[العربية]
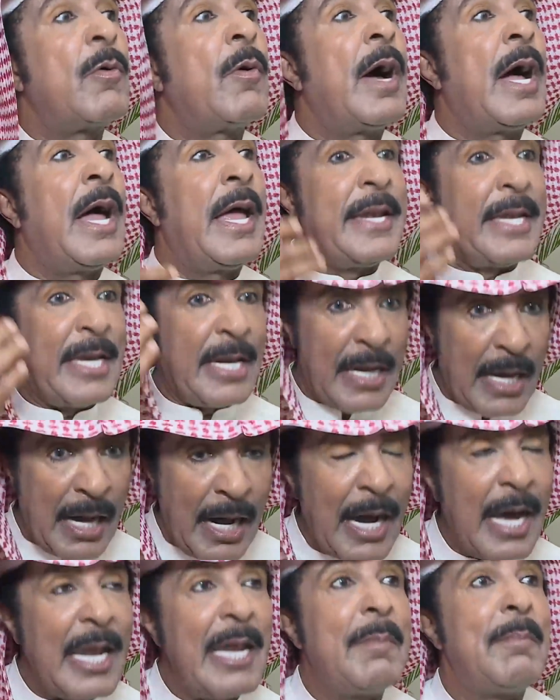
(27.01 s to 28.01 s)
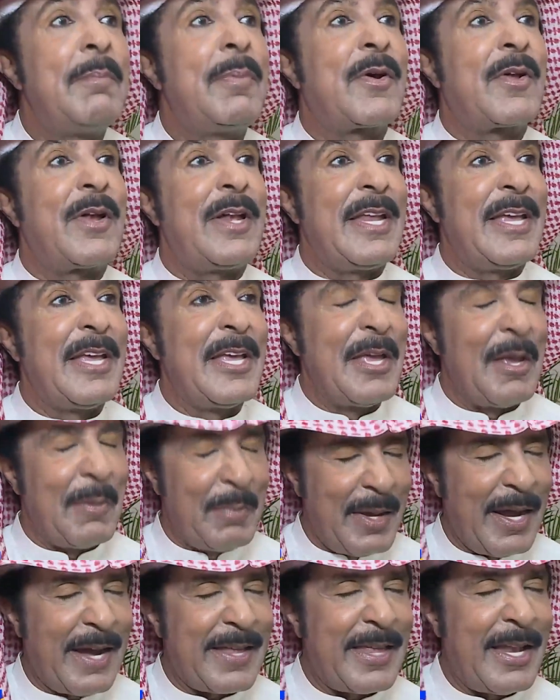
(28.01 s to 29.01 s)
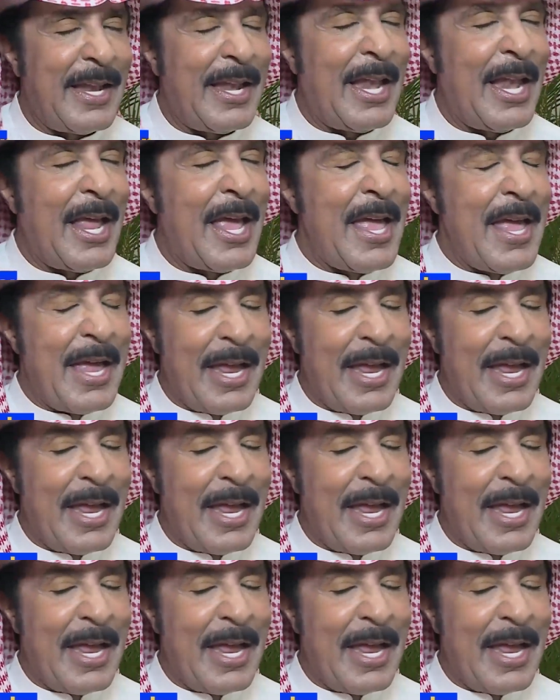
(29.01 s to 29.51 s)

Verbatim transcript: وأهني العالم بكله بهذا